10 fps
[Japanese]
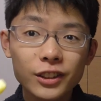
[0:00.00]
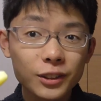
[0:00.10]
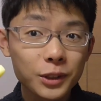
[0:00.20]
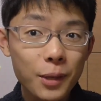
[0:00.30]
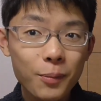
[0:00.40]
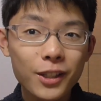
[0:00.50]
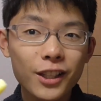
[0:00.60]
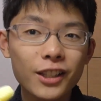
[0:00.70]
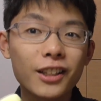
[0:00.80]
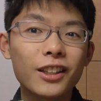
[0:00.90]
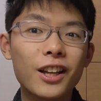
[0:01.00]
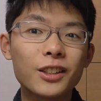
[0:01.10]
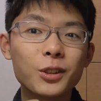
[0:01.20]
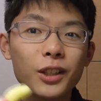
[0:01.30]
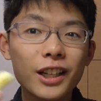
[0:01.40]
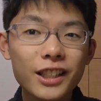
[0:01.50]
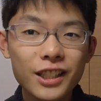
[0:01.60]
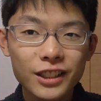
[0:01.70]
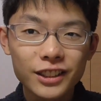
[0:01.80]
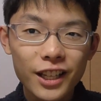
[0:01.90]
全面に出ててね、それがい
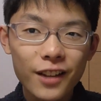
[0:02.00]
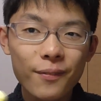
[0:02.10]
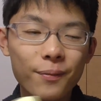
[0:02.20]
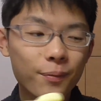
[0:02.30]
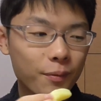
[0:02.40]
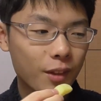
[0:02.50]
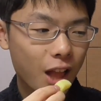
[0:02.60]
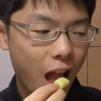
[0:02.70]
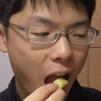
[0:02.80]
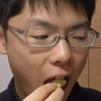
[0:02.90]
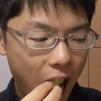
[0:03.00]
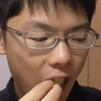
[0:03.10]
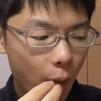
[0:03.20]
いですね。うん。